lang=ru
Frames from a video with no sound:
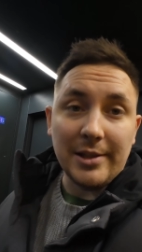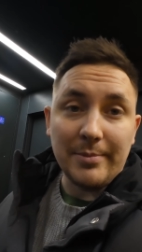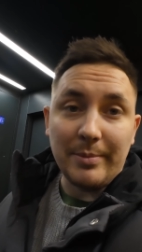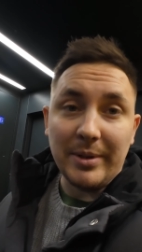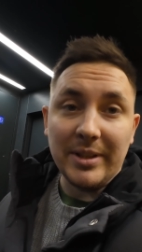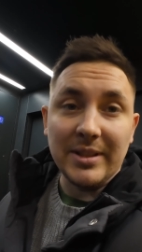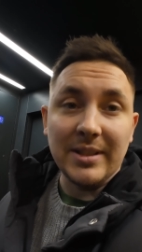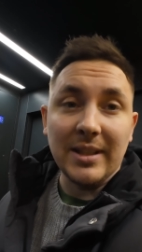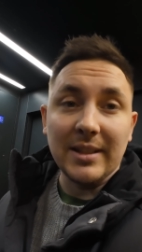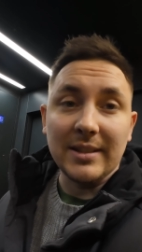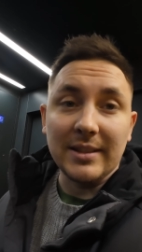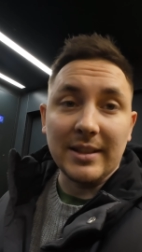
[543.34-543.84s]
даже
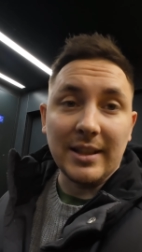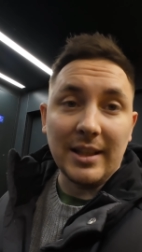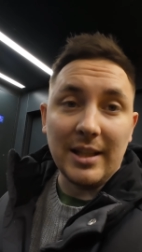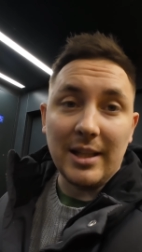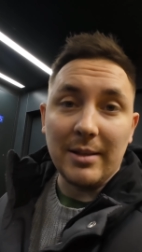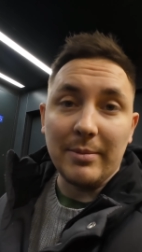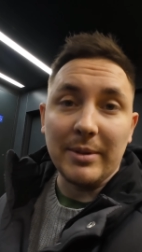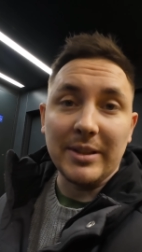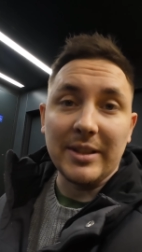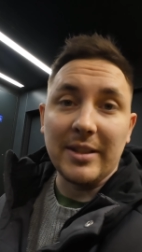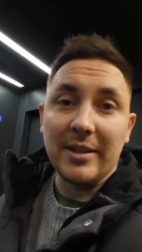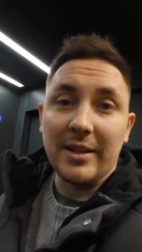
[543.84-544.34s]
признаться, когда
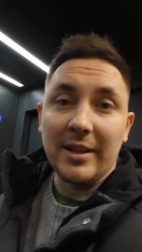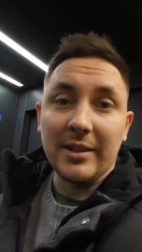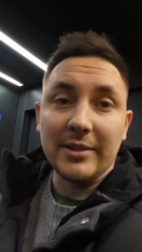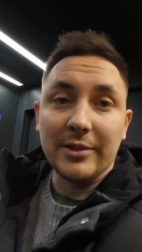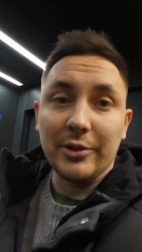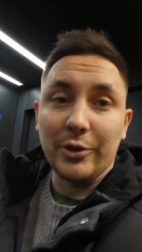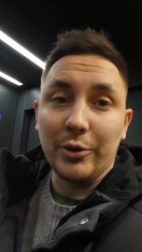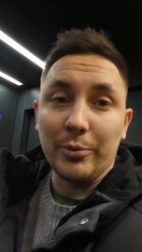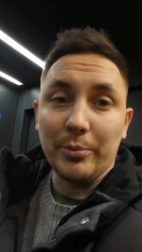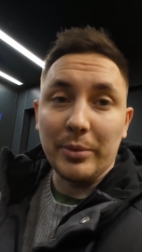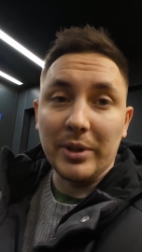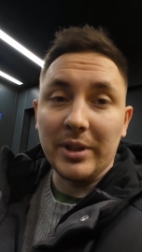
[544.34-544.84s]
я последний
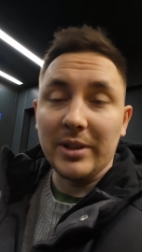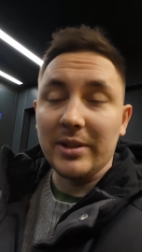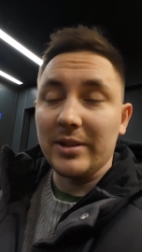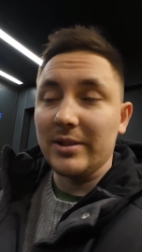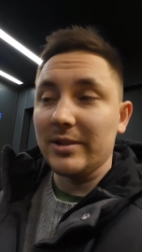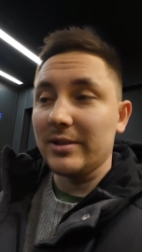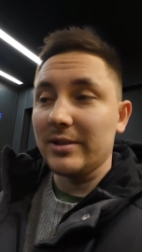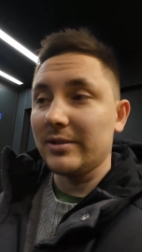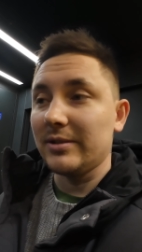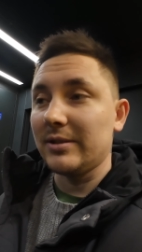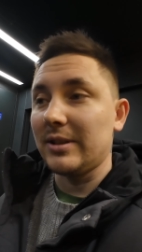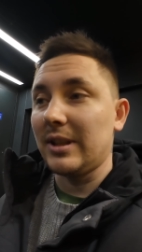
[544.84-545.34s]
раз ее
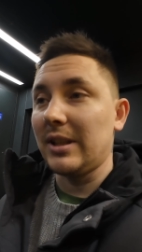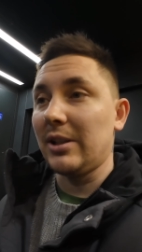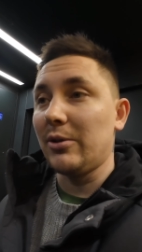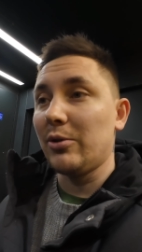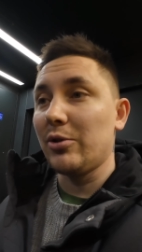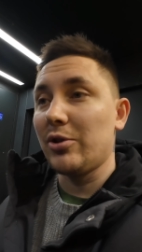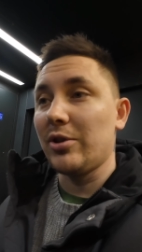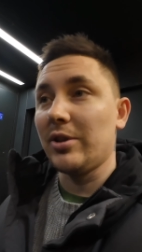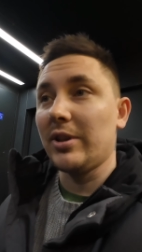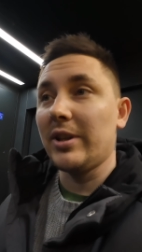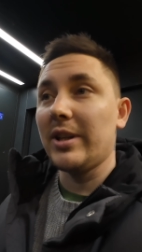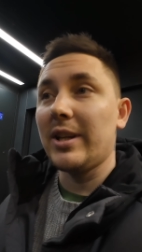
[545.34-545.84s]
мыл. Она
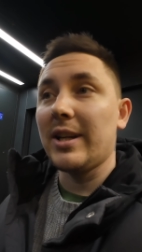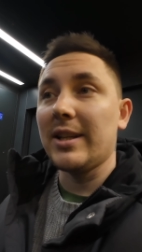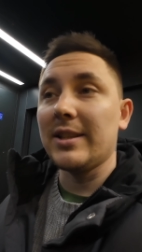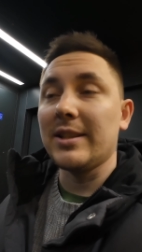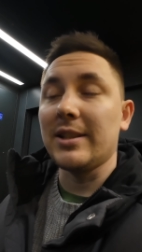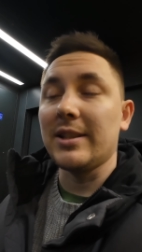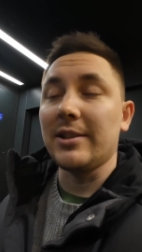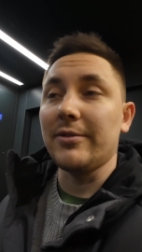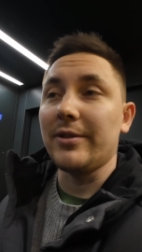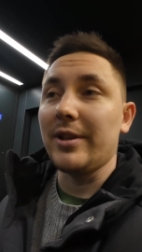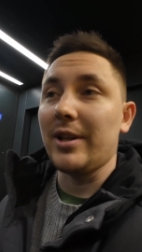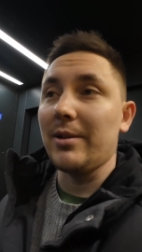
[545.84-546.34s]
очень
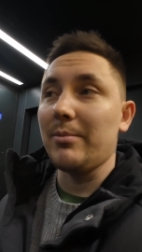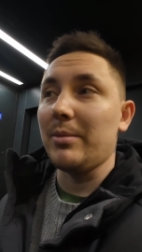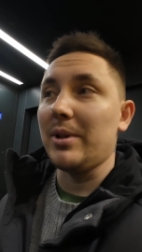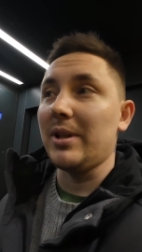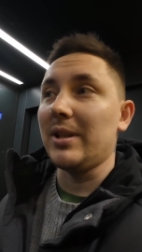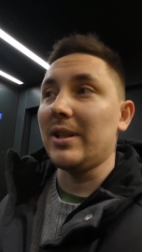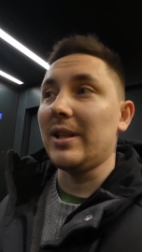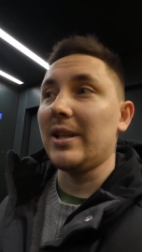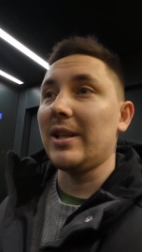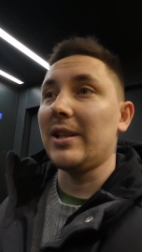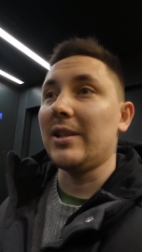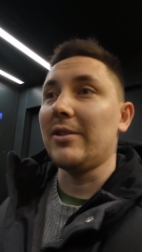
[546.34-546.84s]
грязная,
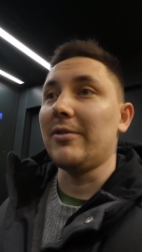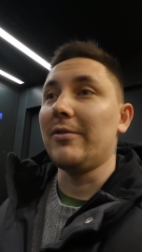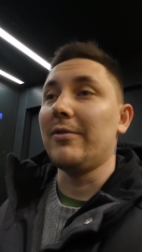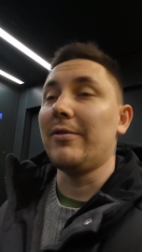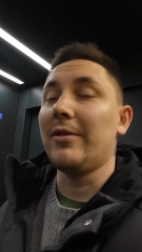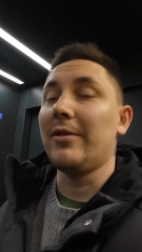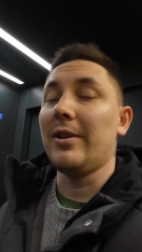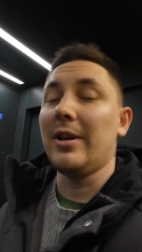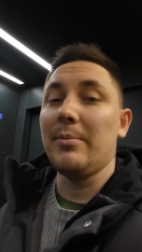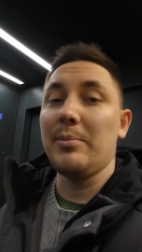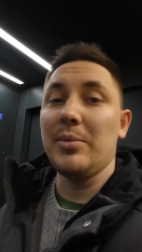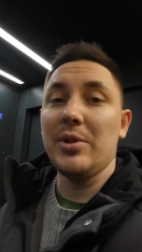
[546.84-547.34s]
времени на это
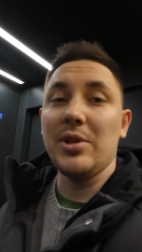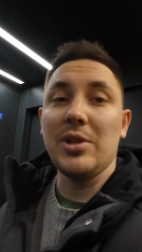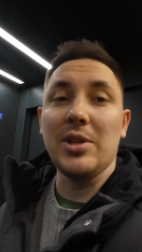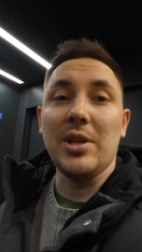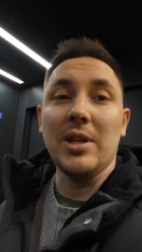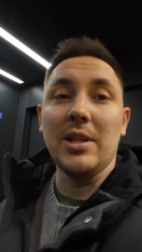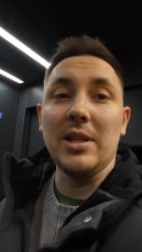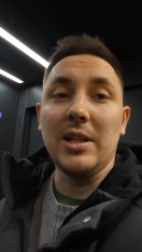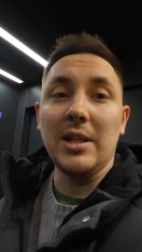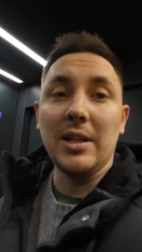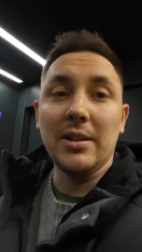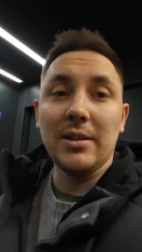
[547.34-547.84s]

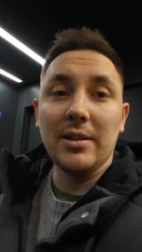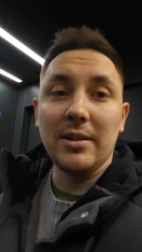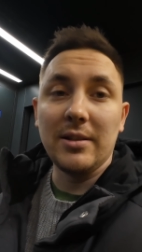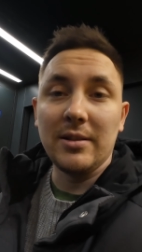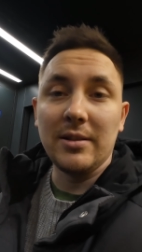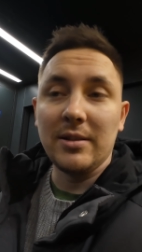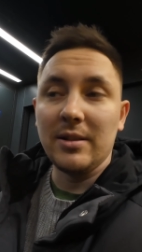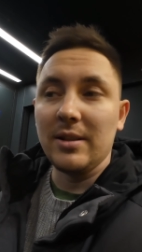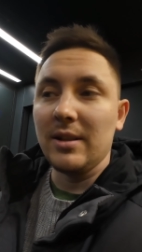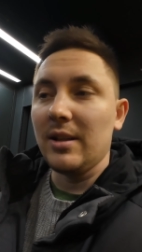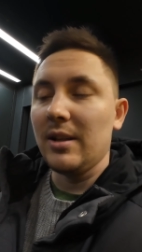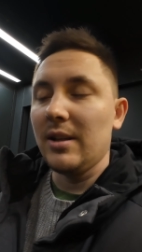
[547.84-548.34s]
вообще нет.
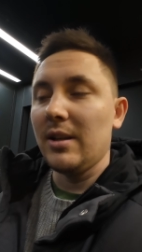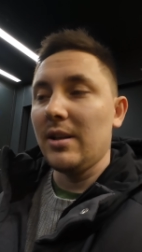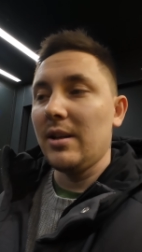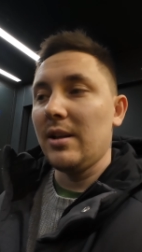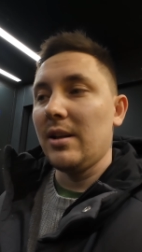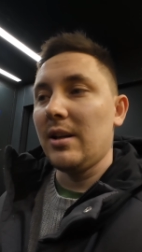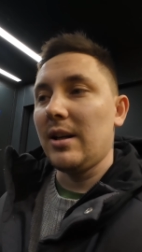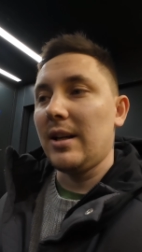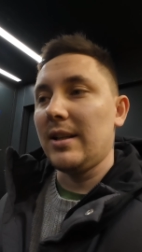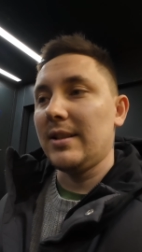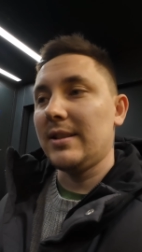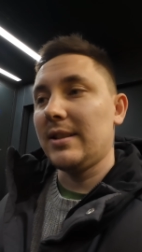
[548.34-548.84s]

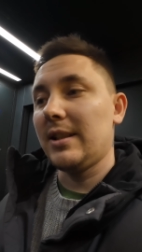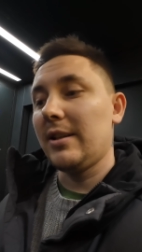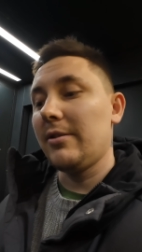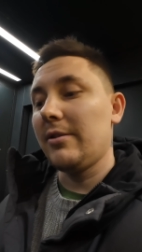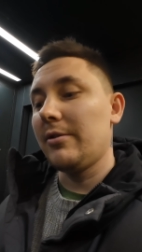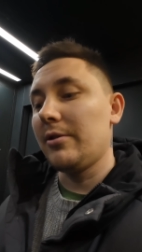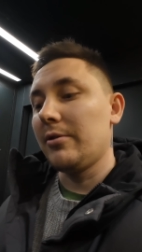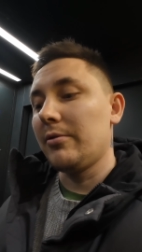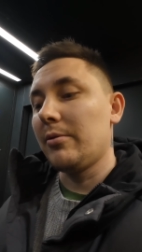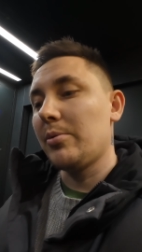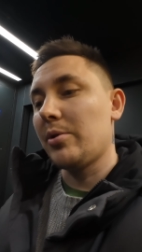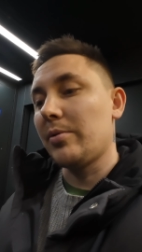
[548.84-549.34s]

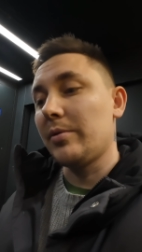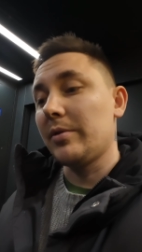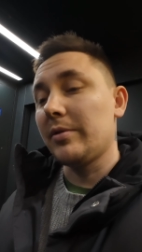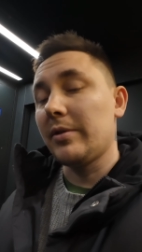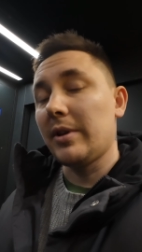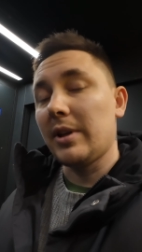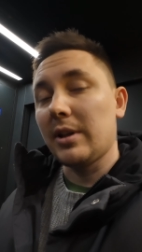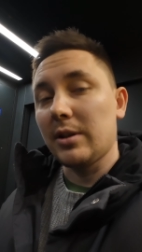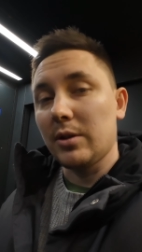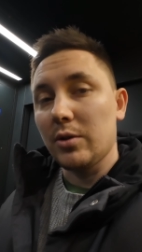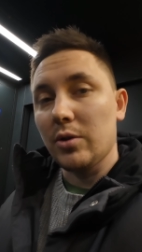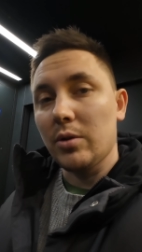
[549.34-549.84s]
Оставил, в общем,
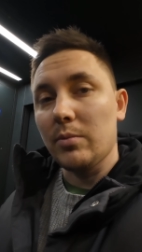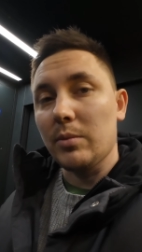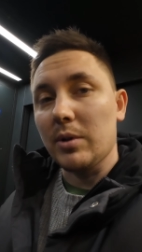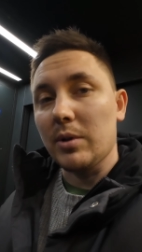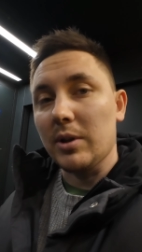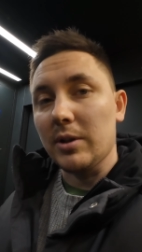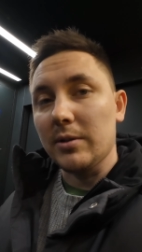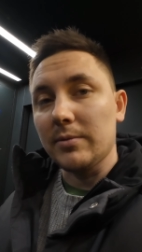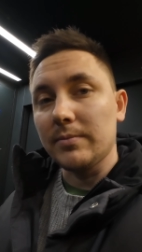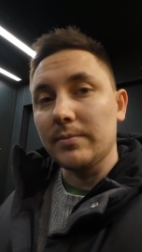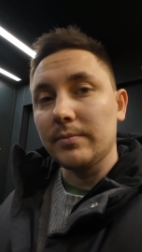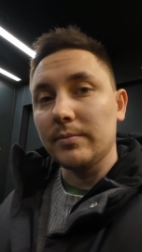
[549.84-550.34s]
своих
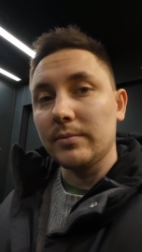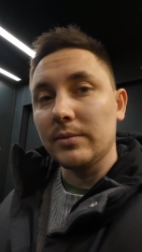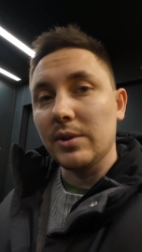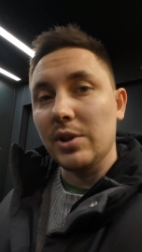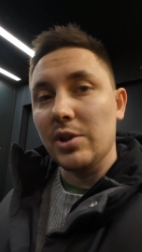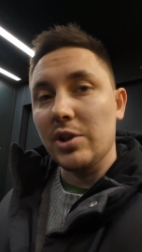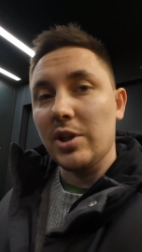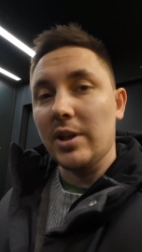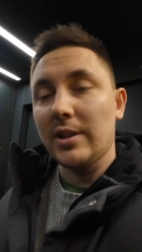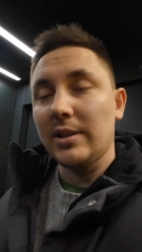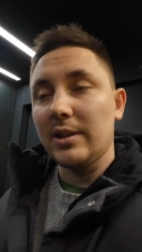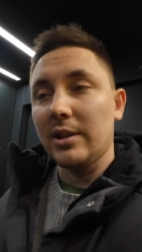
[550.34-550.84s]
дома.
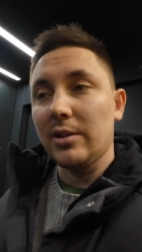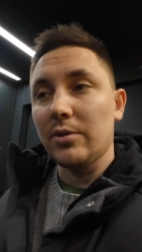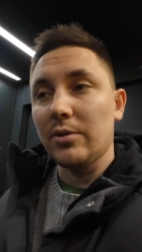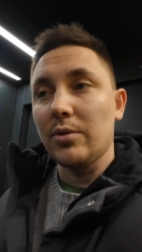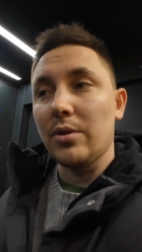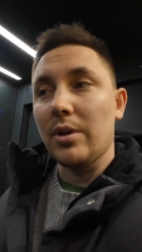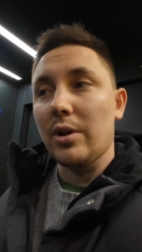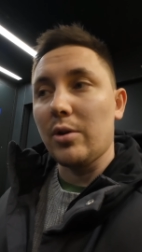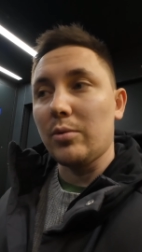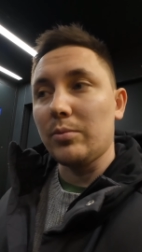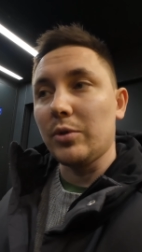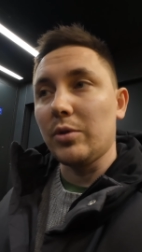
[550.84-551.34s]
Сейчас еду
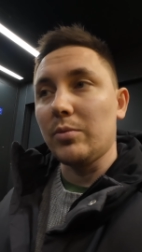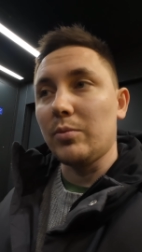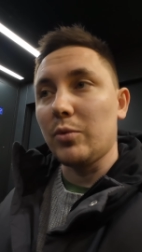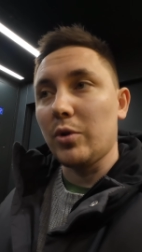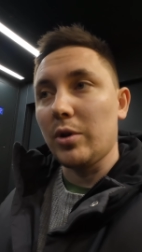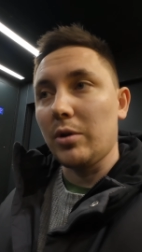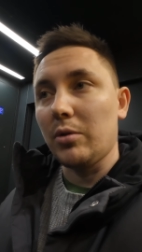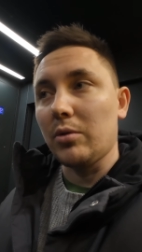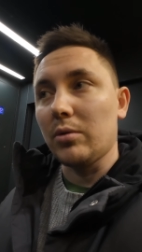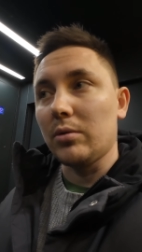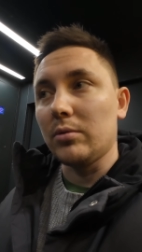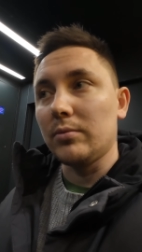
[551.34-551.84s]
на умную
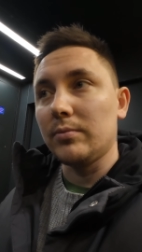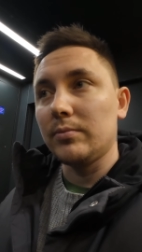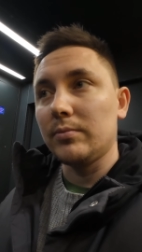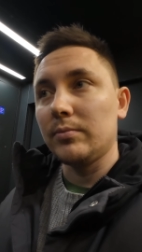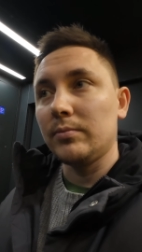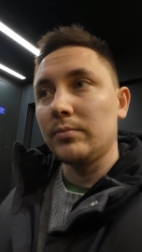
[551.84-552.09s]
мойку.